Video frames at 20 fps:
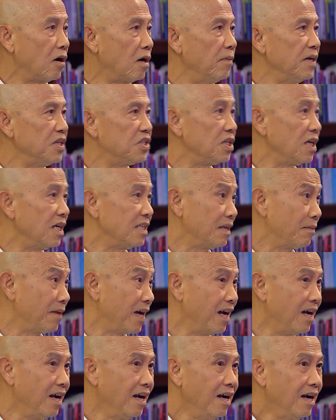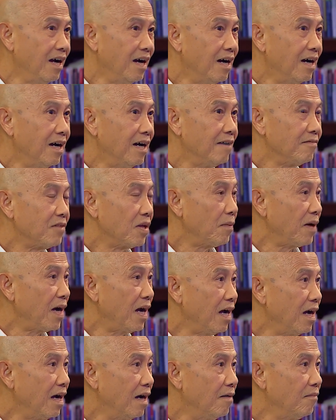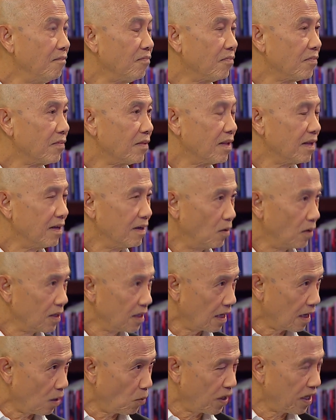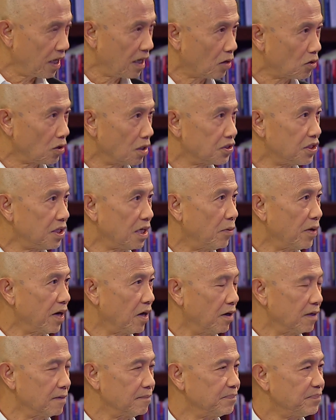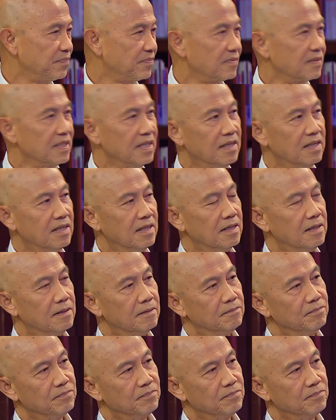เราก็ไม่เชื่อใช่ไหมใช่ไหมแต่ถ้าวันนี้เราต้องเชื่อไว้ก่อนครับนี่